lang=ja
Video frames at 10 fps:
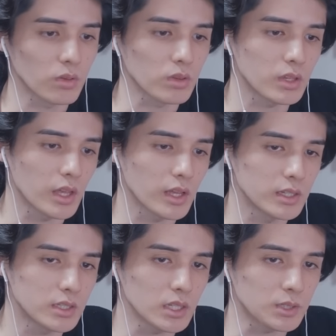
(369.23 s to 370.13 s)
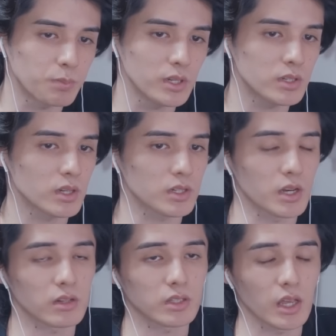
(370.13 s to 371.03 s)
のって、実はスピリチュアルじゃ
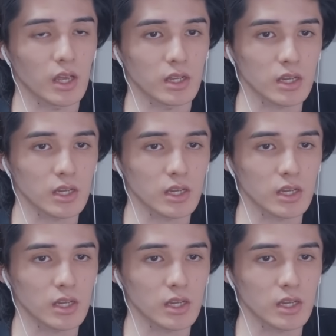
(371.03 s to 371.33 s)
なくて、